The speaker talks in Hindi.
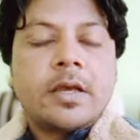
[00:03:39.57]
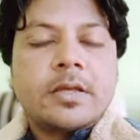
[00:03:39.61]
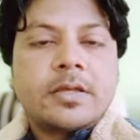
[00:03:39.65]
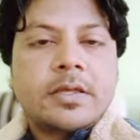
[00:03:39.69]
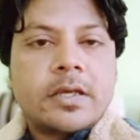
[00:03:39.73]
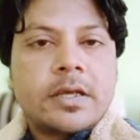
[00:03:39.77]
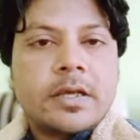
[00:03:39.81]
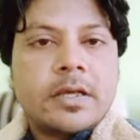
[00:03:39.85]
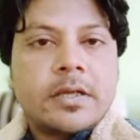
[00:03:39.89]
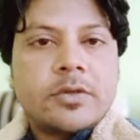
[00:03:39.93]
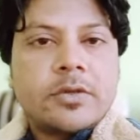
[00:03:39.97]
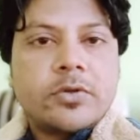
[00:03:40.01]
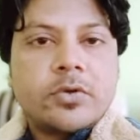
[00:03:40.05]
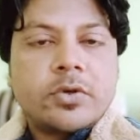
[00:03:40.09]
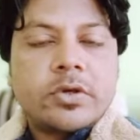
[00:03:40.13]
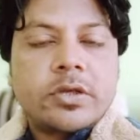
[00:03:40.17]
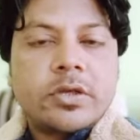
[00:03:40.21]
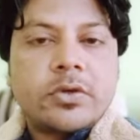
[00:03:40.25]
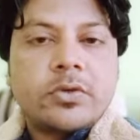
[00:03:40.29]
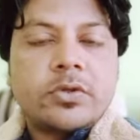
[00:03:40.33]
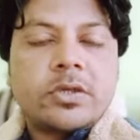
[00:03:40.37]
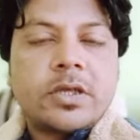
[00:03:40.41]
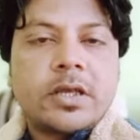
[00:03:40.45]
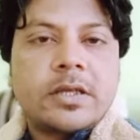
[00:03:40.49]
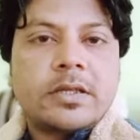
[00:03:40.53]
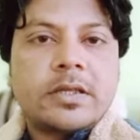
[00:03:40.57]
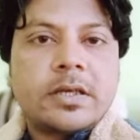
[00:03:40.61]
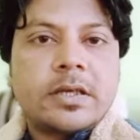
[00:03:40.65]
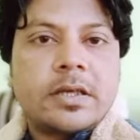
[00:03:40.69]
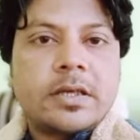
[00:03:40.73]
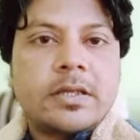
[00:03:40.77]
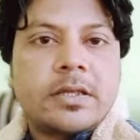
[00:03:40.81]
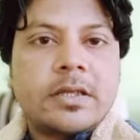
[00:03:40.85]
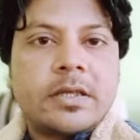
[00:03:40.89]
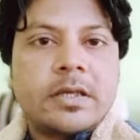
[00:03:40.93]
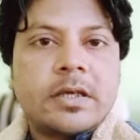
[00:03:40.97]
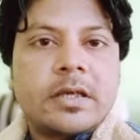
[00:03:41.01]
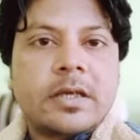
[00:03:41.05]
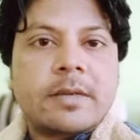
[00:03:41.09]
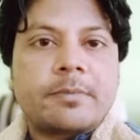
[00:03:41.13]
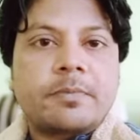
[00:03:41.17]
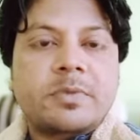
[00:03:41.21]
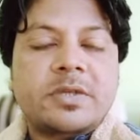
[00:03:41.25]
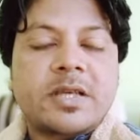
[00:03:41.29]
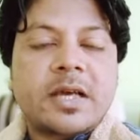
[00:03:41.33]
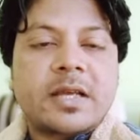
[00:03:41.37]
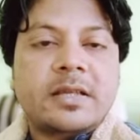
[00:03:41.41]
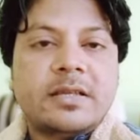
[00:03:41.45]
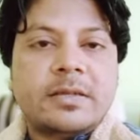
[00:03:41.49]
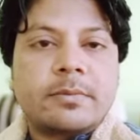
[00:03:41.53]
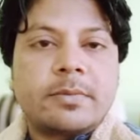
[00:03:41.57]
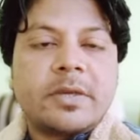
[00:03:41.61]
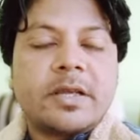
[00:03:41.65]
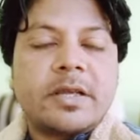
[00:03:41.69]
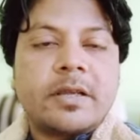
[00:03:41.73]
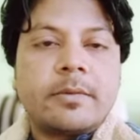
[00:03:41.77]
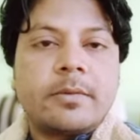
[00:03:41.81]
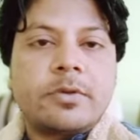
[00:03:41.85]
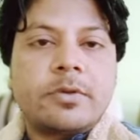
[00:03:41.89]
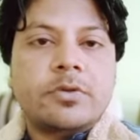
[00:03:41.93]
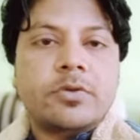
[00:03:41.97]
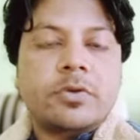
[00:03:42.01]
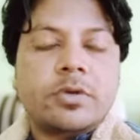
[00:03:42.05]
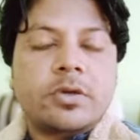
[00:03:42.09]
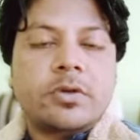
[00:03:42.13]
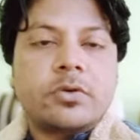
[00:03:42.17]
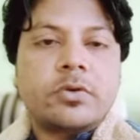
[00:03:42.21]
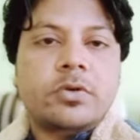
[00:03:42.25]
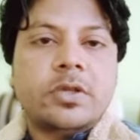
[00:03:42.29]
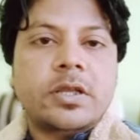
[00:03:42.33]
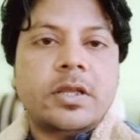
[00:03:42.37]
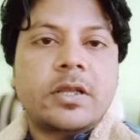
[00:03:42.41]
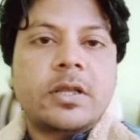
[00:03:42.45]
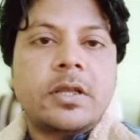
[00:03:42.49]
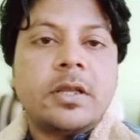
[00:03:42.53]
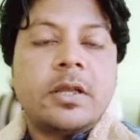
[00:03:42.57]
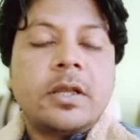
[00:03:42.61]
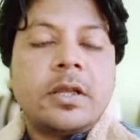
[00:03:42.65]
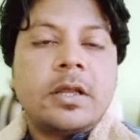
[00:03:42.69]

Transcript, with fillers: संडे छुट्टी होता है संडे दिन अगर आप चार महीने में छुट्टी होता है